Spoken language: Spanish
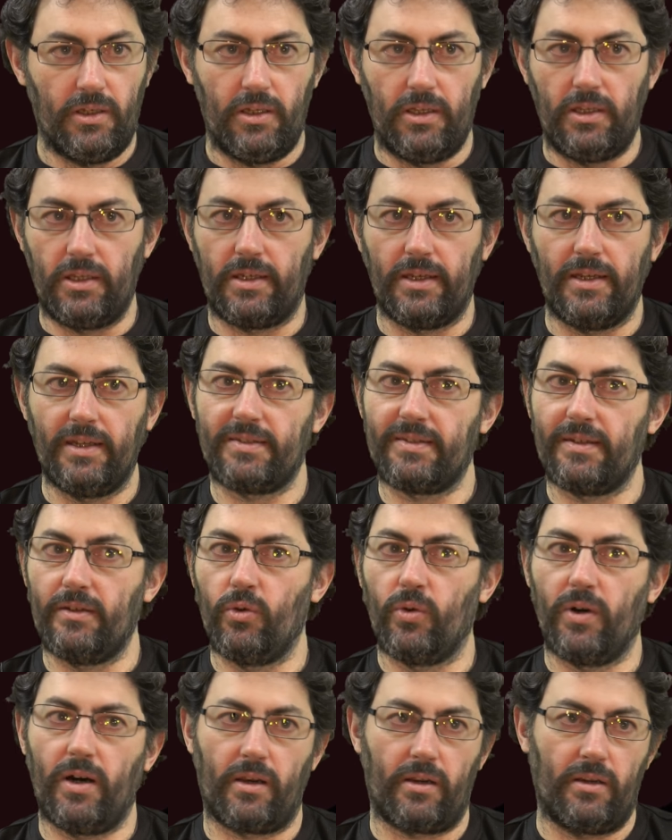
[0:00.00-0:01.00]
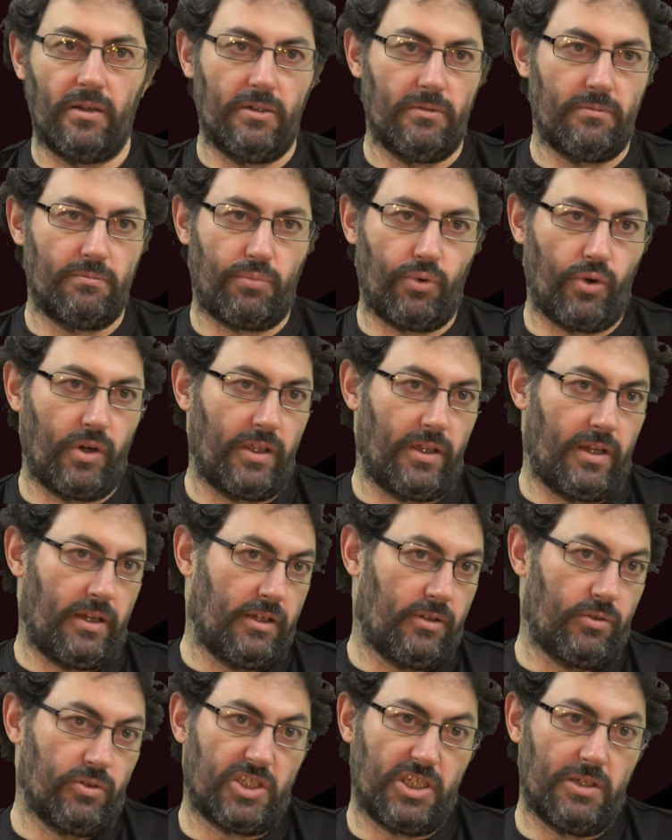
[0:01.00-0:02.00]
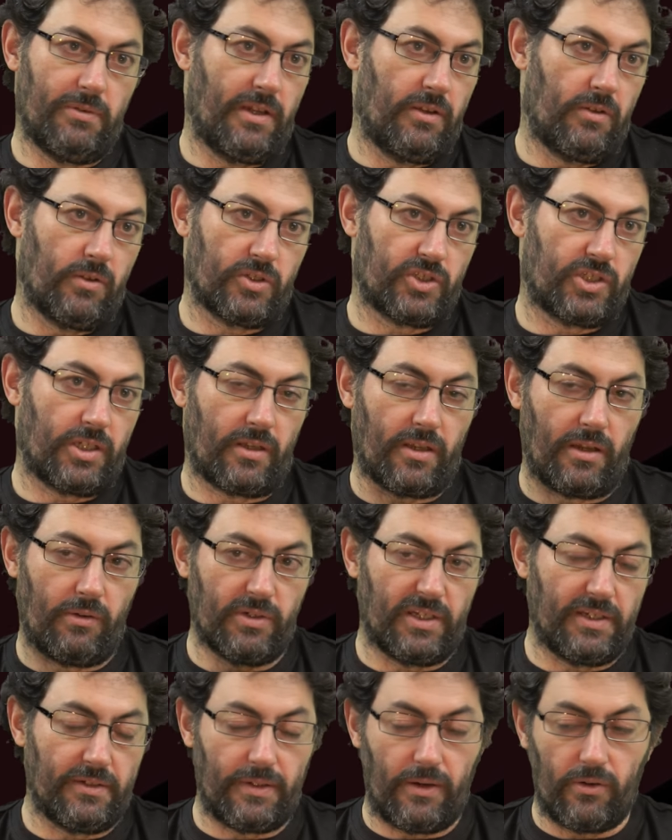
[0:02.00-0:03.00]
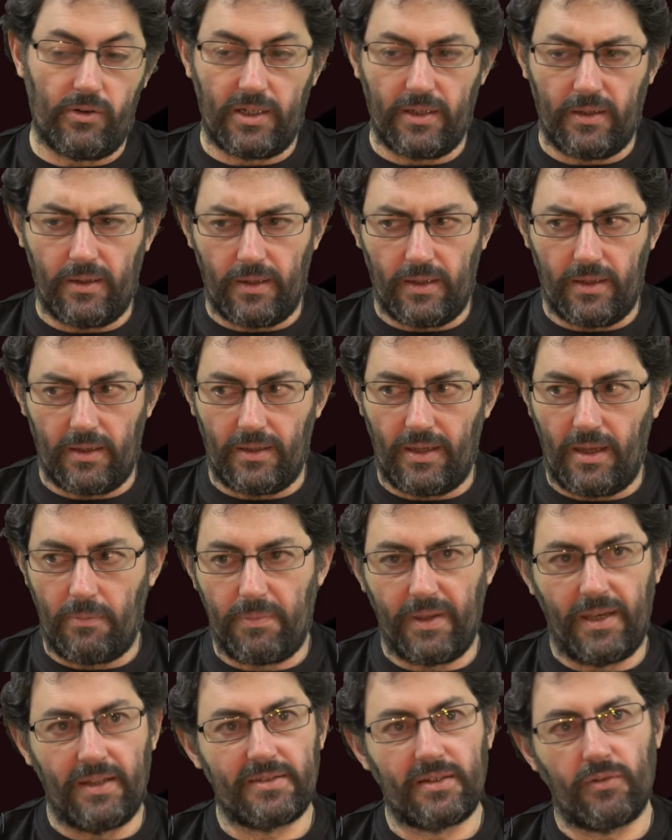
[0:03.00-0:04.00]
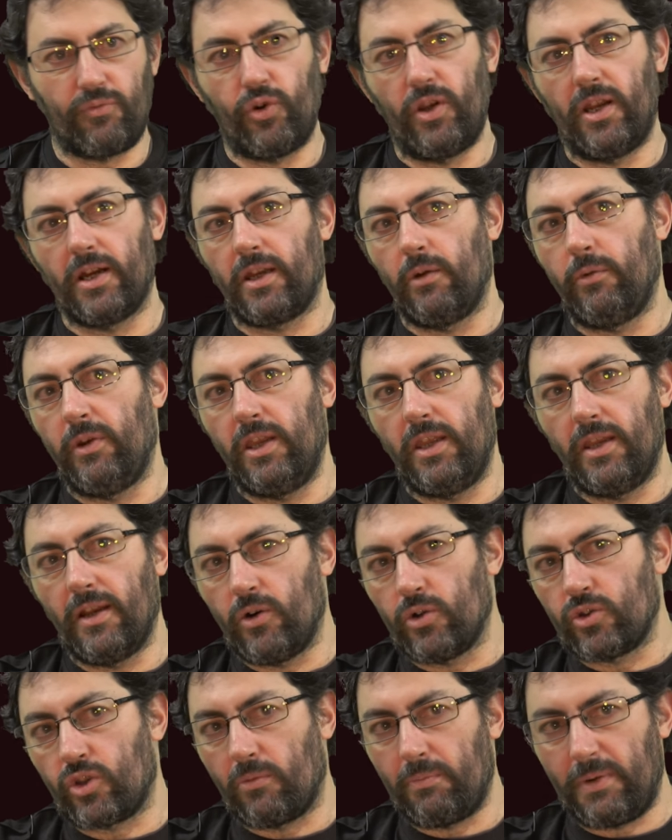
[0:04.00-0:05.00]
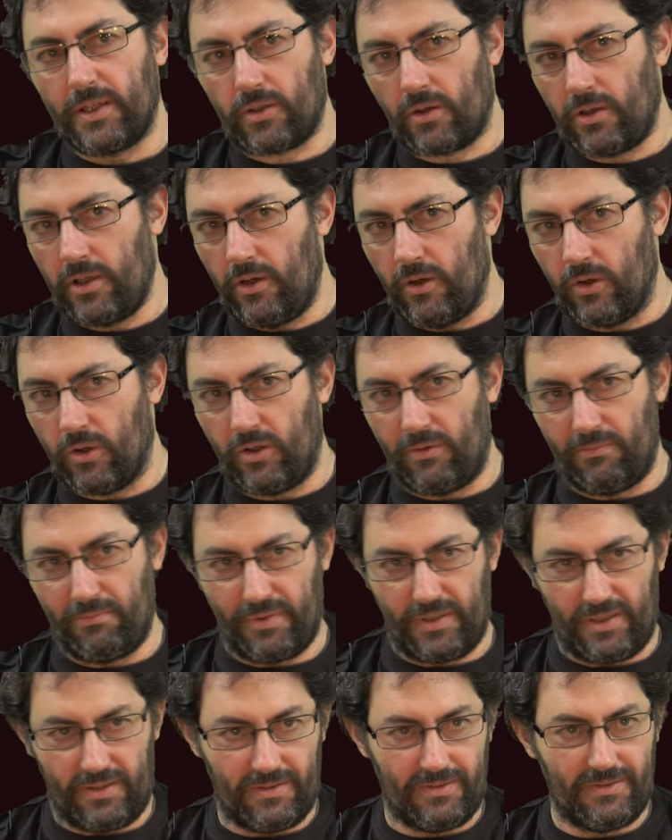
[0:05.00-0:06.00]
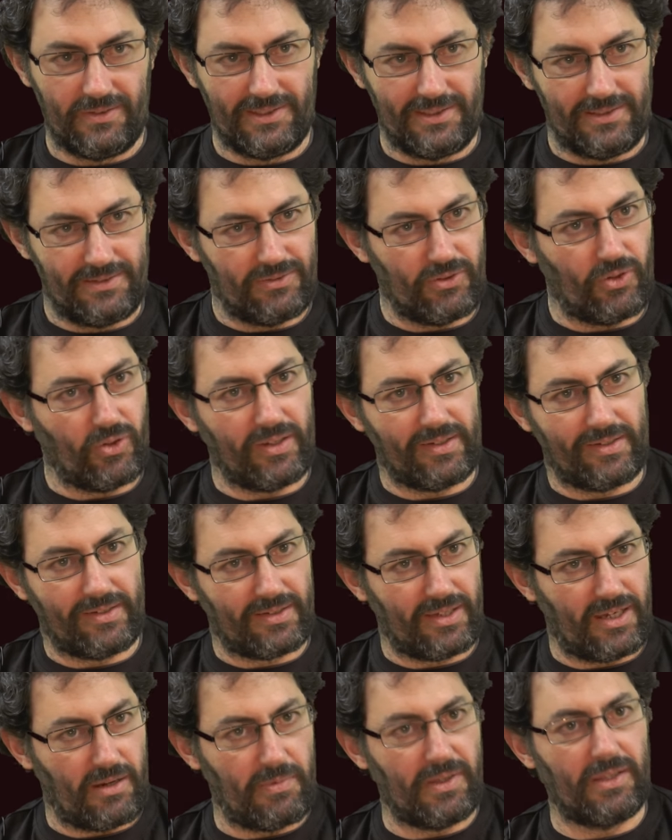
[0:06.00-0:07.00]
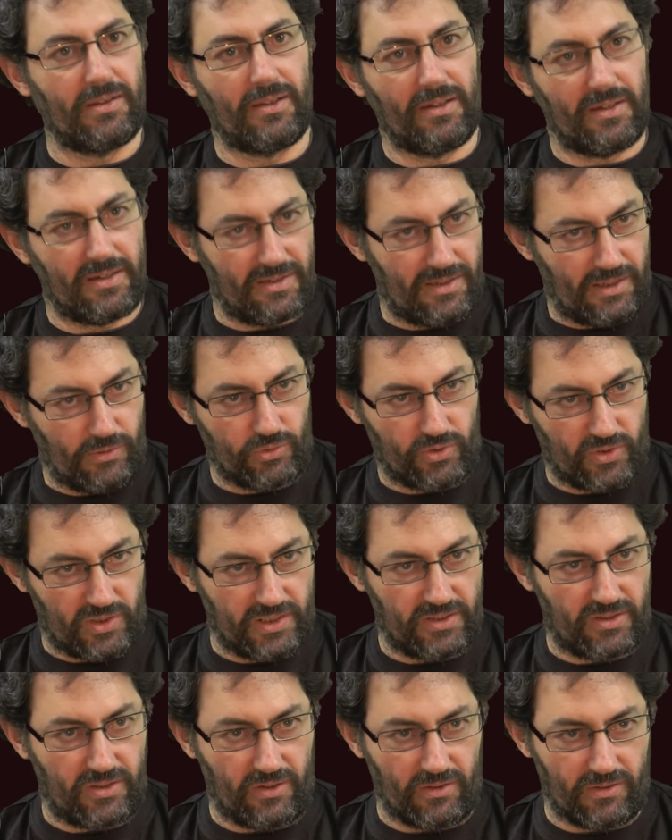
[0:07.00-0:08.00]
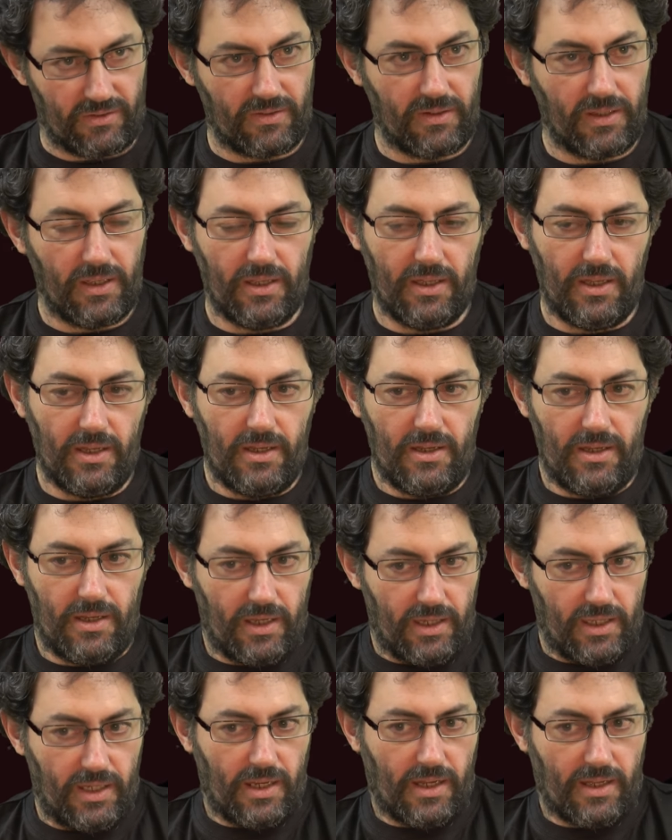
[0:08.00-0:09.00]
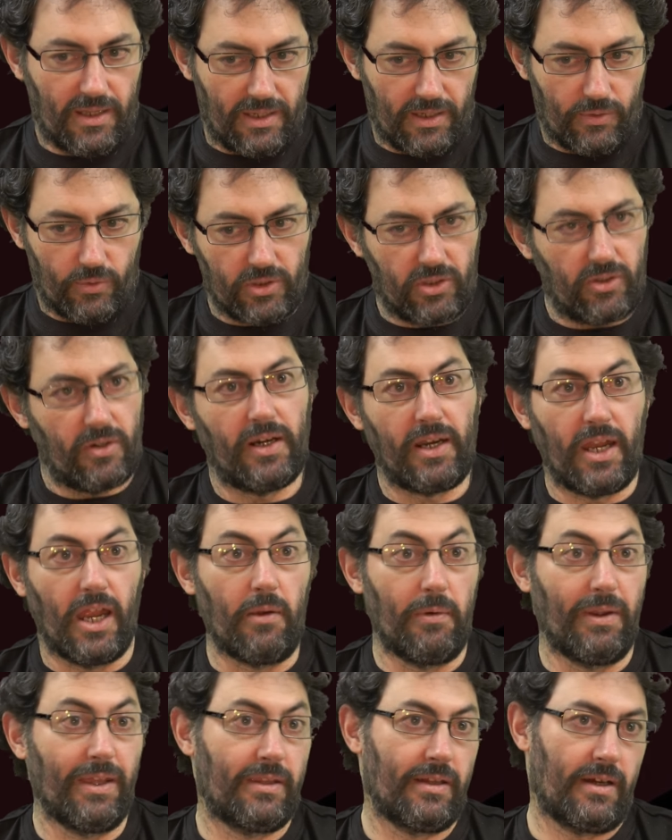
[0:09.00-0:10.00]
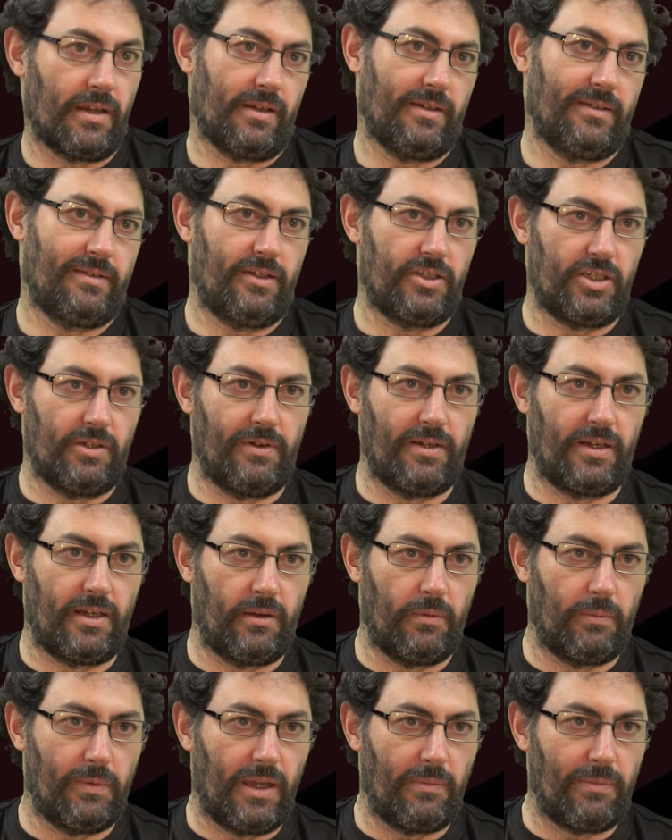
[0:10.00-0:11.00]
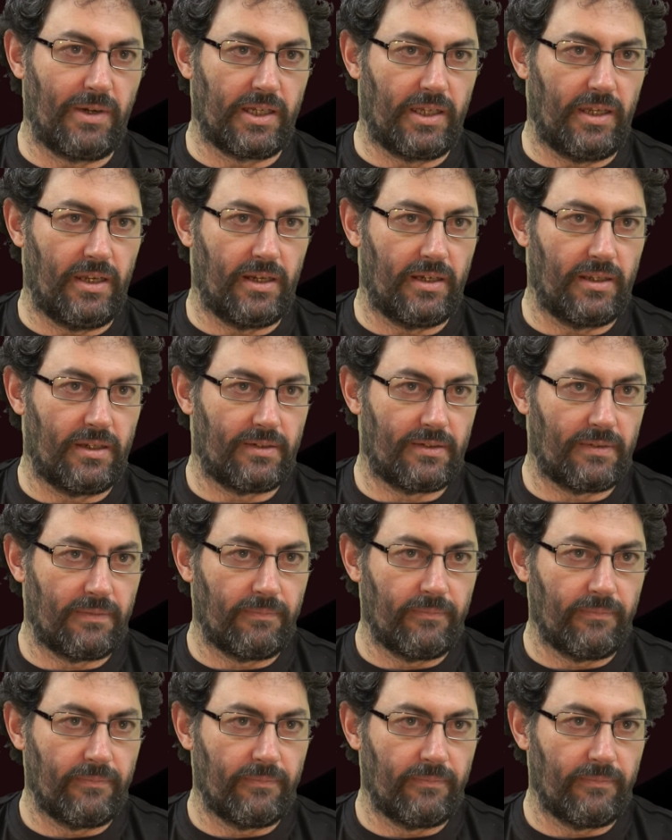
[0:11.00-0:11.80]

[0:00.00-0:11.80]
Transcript: y que ese lugar pueda inclusive no ser, aunque, la esperanza fuera que viniera otro patrón y lo compre, no necesariamente la autogestión. Era, la cuestión era evitar que se lleven las maquinarias.